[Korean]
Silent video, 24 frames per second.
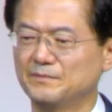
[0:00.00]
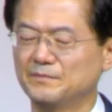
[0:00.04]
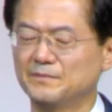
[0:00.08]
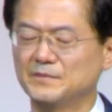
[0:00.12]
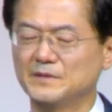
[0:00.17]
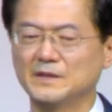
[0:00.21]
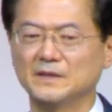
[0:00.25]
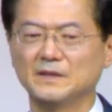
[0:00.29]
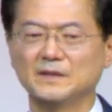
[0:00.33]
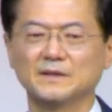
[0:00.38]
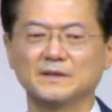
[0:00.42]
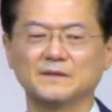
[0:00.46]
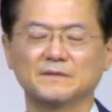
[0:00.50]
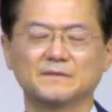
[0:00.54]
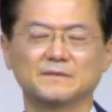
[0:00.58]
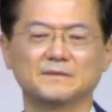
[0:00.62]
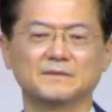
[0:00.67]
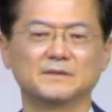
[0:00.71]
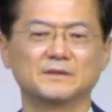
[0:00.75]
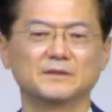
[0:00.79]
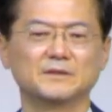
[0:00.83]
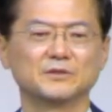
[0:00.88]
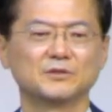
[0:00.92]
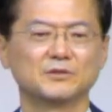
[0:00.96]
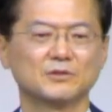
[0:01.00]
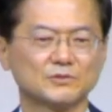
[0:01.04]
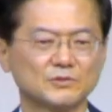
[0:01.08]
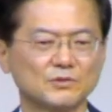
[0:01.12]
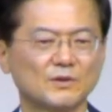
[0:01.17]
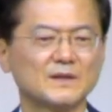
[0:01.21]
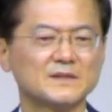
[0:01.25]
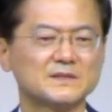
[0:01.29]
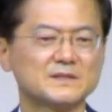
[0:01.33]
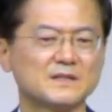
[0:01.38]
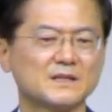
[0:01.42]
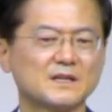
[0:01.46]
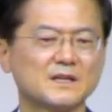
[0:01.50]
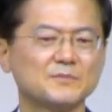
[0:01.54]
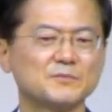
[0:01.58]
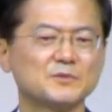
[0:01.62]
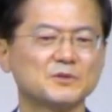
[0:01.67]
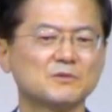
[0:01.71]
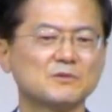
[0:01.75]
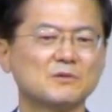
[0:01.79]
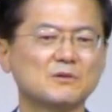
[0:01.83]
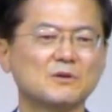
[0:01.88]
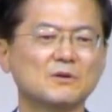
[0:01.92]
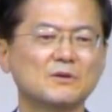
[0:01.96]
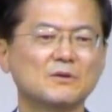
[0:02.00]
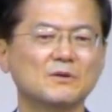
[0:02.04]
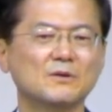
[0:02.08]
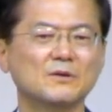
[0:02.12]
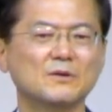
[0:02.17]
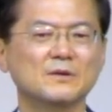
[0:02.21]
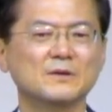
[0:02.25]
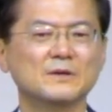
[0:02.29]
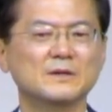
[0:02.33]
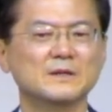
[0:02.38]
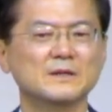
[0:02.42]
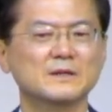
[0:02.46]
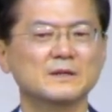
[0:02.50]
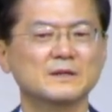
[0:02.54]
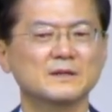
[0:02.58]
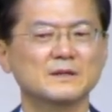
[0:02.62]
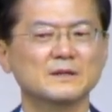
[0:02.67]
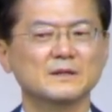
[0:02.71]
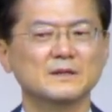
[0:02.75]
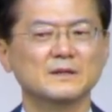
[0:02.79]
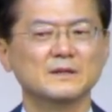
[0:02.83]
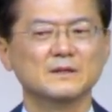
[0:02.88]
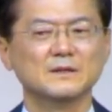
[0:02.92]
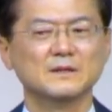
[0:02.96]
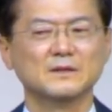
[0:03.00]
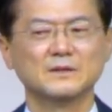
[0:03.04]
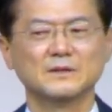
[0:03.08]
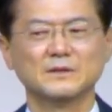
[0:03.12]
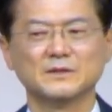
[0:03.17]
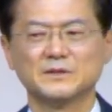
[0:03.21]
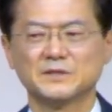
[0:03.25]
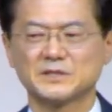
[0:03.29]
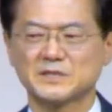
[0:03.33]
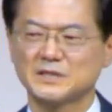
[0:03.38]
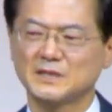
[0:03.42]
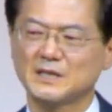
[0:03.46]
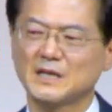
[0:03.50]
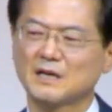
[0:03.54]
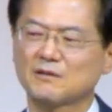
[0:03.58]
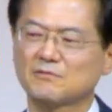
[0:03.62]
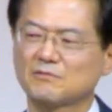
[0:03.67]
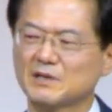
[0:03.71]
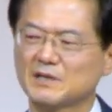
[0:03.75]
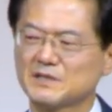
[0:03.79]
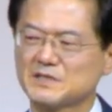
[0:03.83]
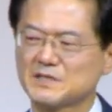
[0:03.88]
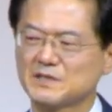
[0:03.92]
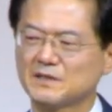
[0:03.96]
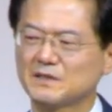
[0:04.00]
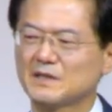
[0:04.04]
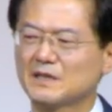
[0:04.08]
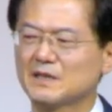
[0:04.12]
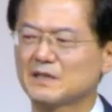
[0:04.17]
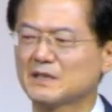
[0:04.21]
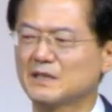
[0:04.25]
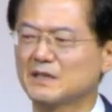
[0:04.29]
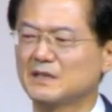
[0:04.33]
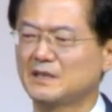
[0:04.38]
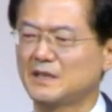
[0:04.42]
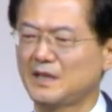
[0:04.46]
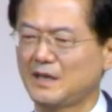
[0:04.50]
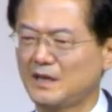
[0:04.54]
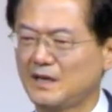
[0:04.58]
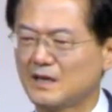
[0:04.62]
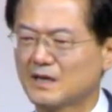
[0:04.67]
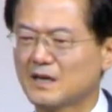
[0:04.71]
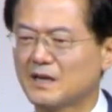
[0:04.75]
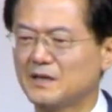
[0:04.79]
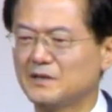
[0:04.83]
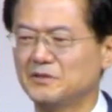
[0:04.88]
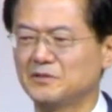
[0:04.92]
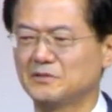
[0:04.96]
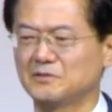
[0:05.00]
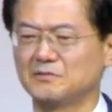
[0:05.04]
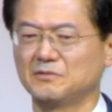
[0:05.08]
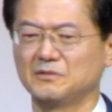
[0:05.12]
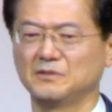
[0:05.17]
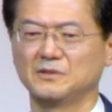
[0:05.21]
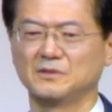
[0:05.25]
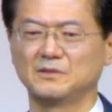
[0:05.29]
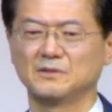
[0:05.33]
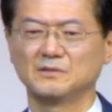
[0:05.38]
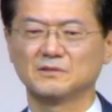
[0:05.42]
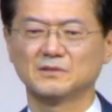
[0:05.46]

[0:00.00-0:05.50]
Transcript: 예, 똑똑한 사람이고 어, 신학과 철학의 대가였고요.